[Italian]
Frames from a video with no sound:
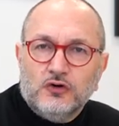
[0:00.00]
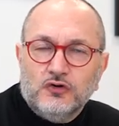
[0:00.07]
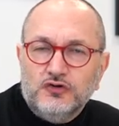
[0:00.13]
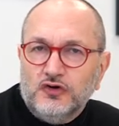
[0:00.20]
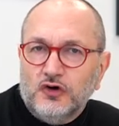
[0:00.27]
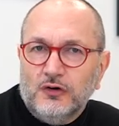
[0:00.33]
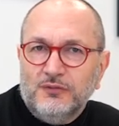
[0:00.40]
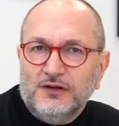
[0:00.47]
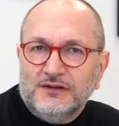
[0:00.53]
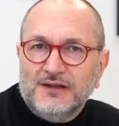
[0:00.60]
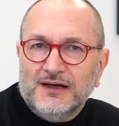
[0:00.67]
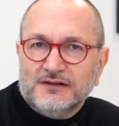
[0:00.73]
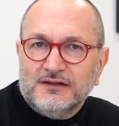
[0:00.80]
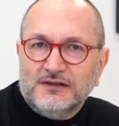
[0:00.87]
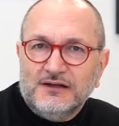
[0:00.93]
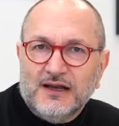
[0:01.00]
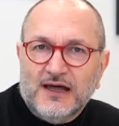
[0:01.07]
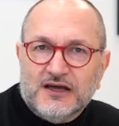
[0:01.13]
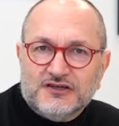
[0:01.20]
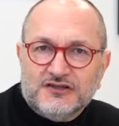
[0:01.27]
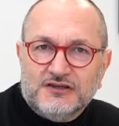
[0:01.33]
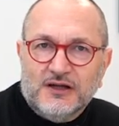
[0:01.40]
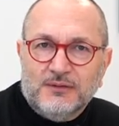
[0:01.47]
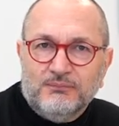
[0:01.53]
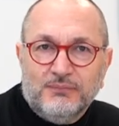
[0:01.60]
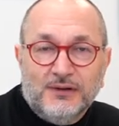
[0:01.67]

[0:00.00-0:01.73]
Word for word: cognomi, date di nascita,